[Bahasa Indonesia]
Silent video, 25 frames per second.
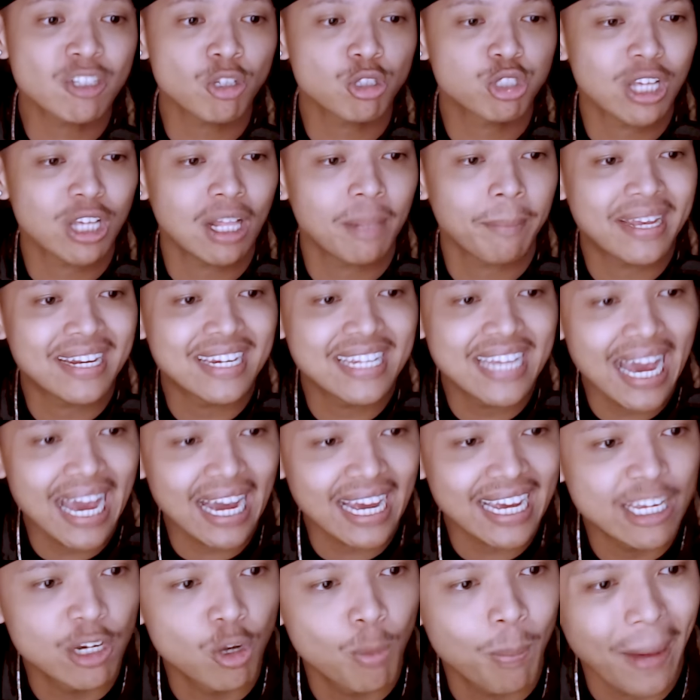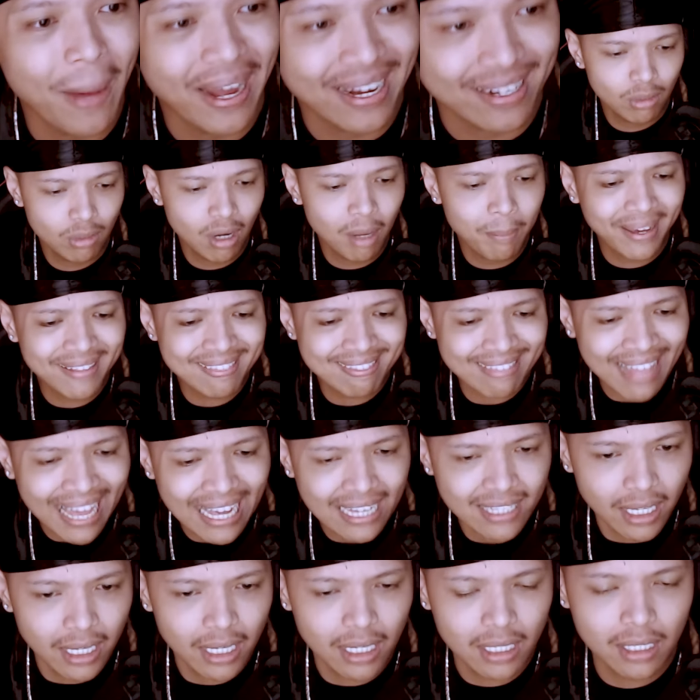sosial media kehidupan Udah
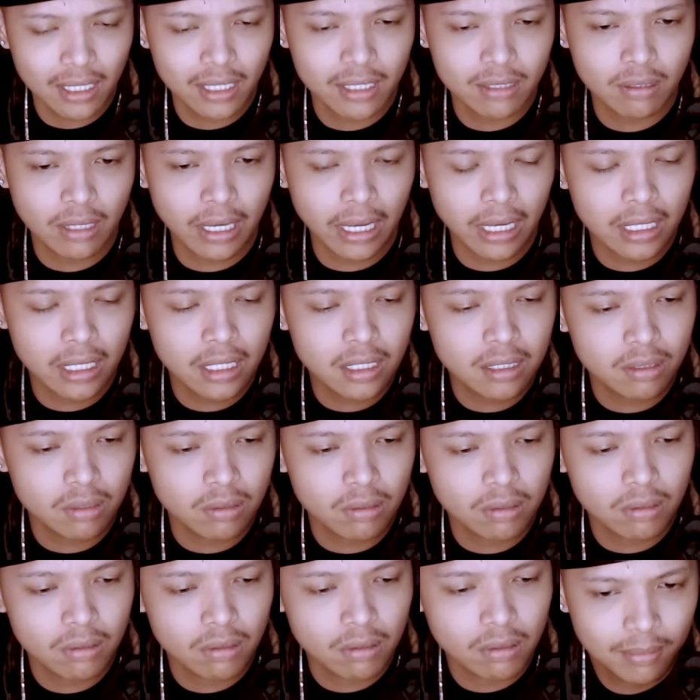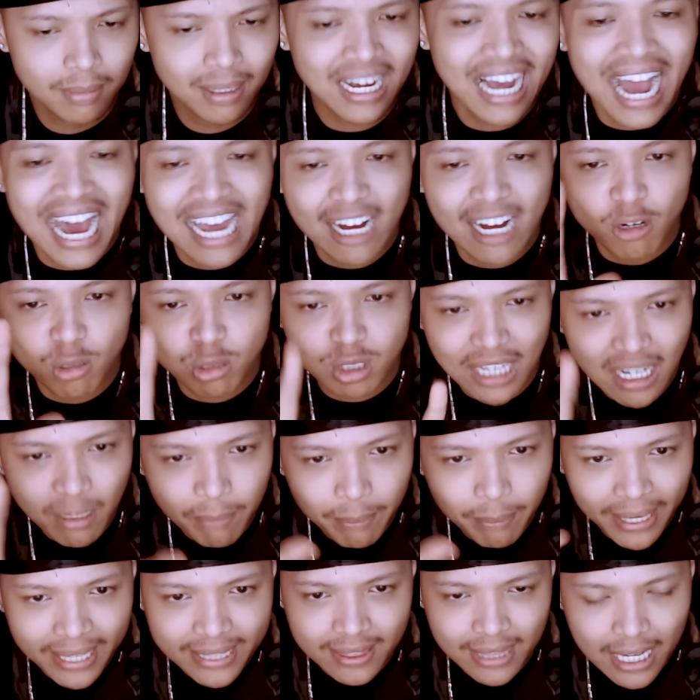metanya gitu kayak gitu Maka harusan
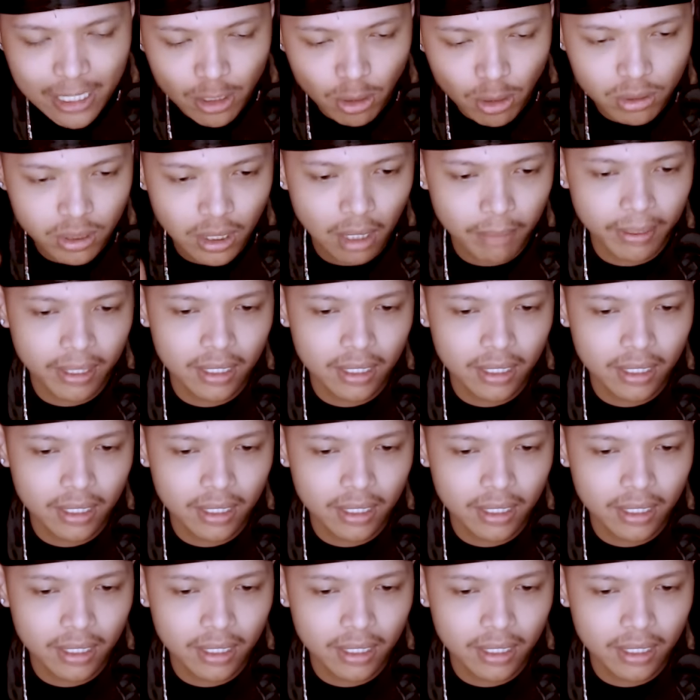meta sosial